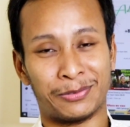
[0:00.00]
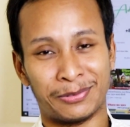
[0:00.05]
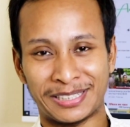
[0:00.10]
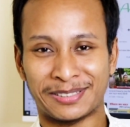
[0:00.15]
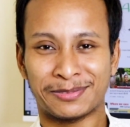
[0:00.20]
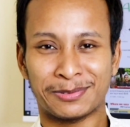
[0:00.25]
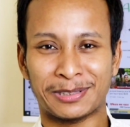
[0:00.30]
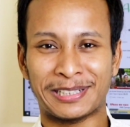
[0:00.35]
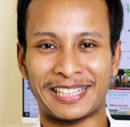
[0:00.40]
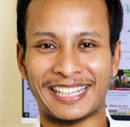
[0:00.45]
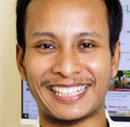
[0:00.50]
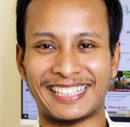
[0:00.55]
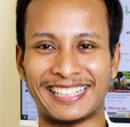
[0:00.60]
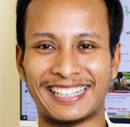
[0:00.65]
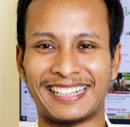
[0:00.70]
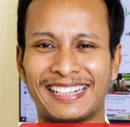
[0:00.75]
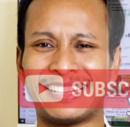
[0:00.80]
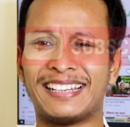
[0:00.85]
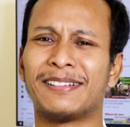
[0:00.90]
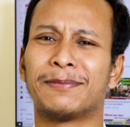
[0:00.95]
ফেসবুক থেকে
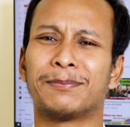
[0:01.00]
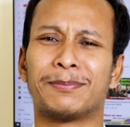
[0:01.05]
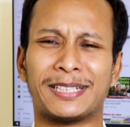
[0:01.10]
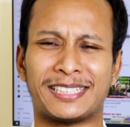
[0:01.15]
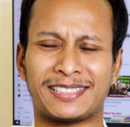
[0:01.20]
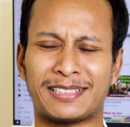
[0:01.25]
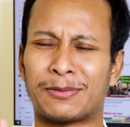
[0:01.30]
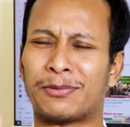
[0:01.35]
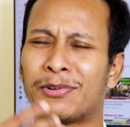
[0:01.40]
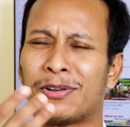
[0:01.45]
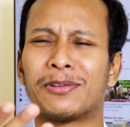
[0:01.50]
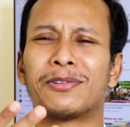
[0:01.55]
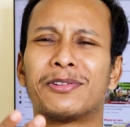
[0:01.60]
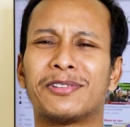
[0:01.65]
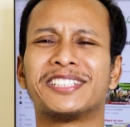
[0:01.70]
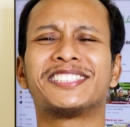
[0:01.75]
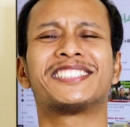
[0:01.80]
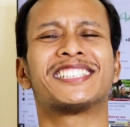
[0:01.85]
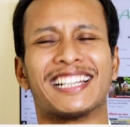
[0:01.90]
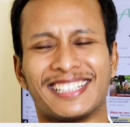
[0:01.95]
দেখলে পেজটা ফলো
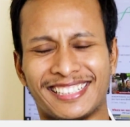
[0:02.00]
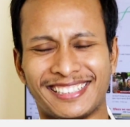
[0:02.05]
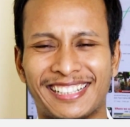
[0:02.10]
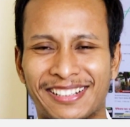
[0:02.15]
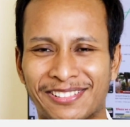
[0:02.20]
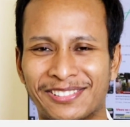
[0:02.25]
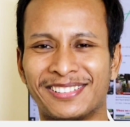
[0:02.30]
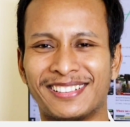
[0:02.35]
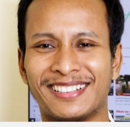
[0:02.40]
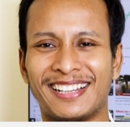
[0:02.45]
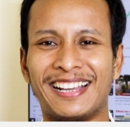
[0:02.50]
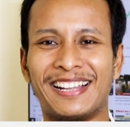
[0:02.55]
করে সাথেই থাকুন